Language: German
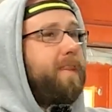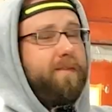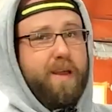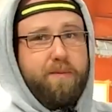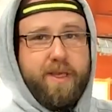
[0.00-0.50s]

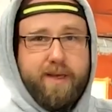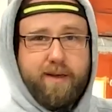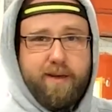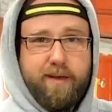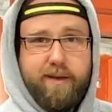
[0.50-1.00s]
Wir haben
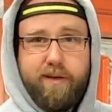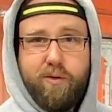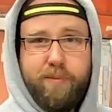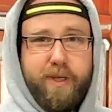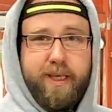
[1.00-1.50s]
hier eine
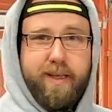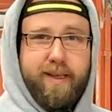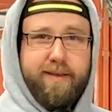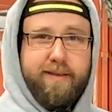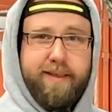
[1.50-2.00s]
Kopie
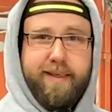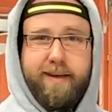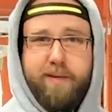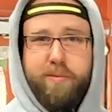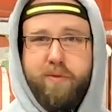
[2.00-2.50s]
des
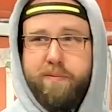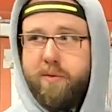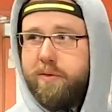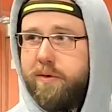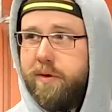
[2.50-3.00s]
DECRA
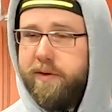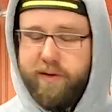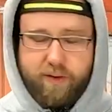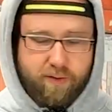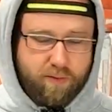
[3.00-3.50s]

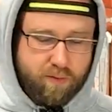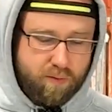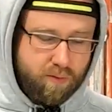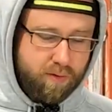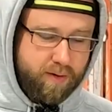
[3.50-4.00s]
Prüfprotokolls
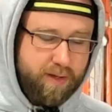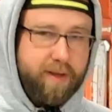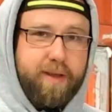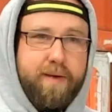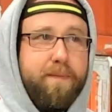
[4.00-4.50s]
und
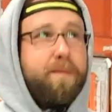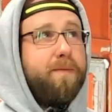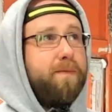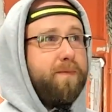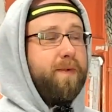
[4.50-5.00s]
äh,
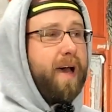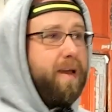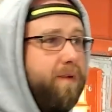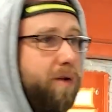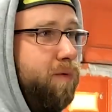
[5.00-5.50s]

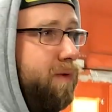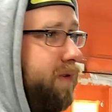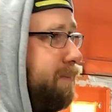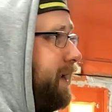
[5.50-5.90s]
einfach nur, wenn